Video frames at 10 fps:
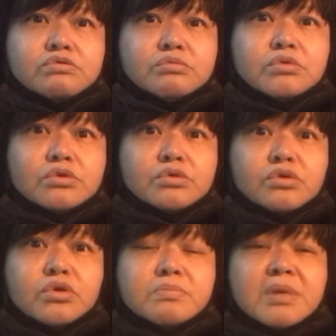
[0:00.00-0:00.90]

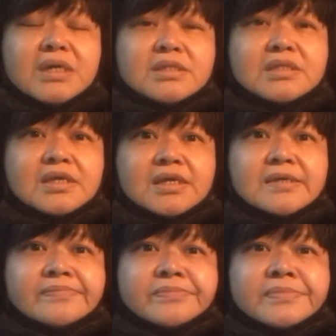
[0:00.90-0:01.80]
tomorrow or
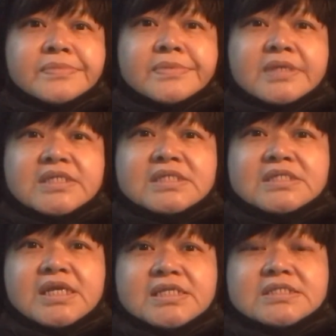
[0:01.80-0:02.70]
Monday kasi
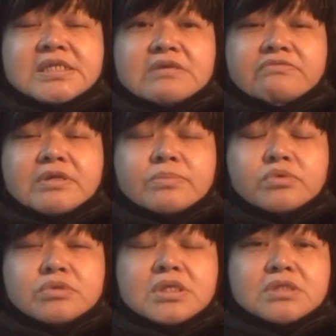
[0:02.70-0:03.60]
Thanksgiving
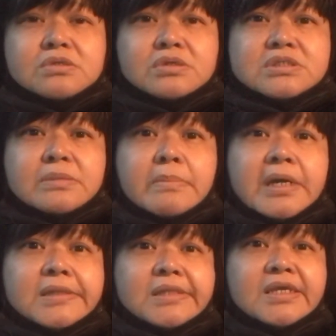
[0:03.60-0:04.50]
po dito sa
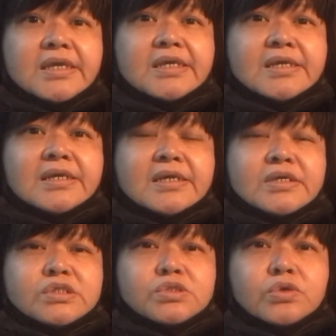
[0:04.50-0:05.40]
Monday
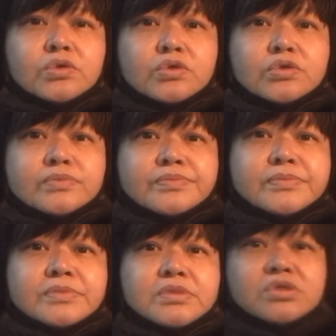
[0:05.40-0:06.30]
so
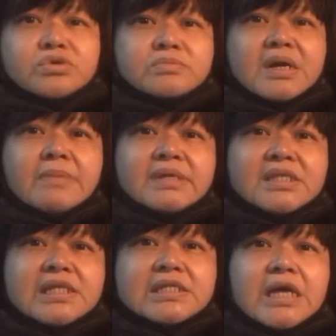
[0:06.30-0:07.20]
yun baka
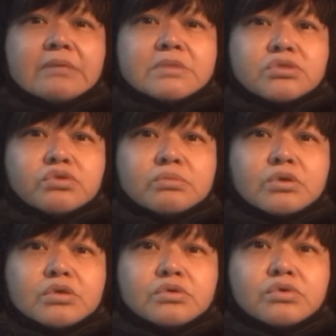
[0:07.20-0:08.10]
madala namin
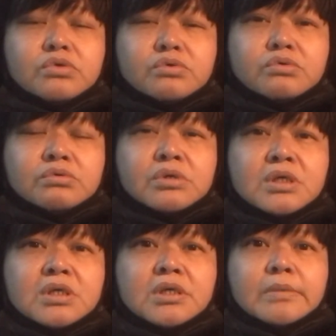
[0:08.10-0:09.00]
tomorrow kung
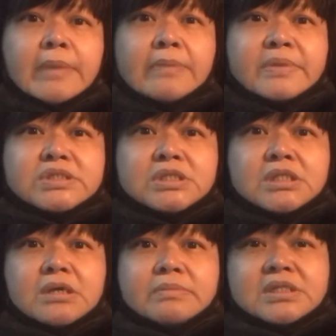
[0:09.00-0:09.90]
papasyal
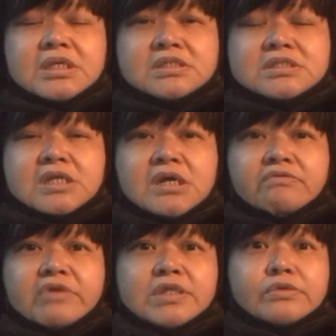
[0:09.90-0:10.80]
kami din
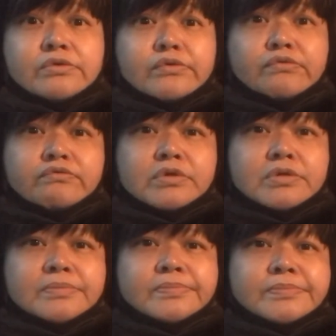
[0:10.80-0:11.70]
sa
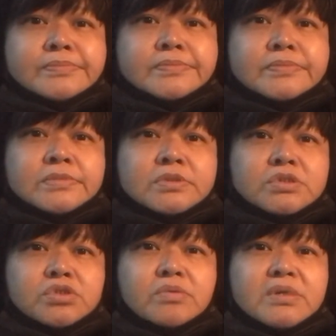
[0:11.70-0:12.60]
Vancouver
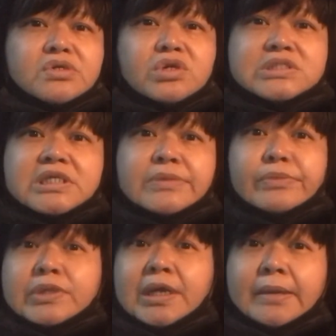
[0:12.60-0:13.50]
so mag grocery
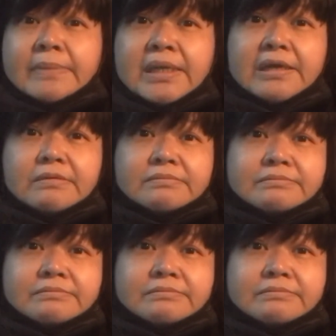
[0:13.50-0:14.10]
muna kami